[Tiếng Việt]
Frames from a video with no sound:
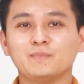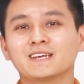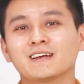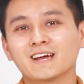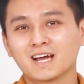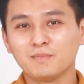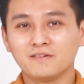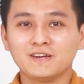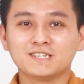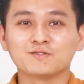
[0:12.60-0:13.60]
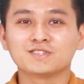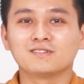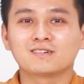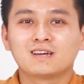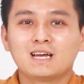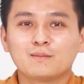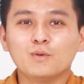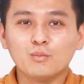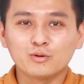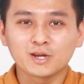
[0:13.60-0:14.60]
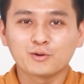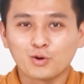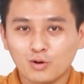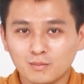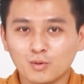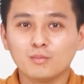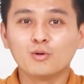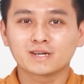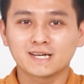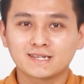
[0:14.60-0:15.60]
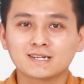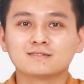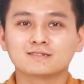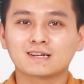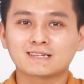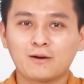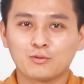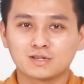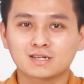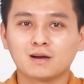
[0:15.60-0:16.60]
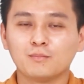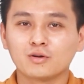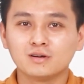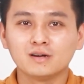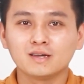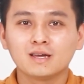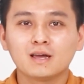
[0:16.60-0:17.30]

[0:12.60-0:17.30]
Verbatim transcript: mình đã đề cập ở video trước, bộ môn theo nổ là bộ môn kích thích sự sáng tạo của tất cả mọi người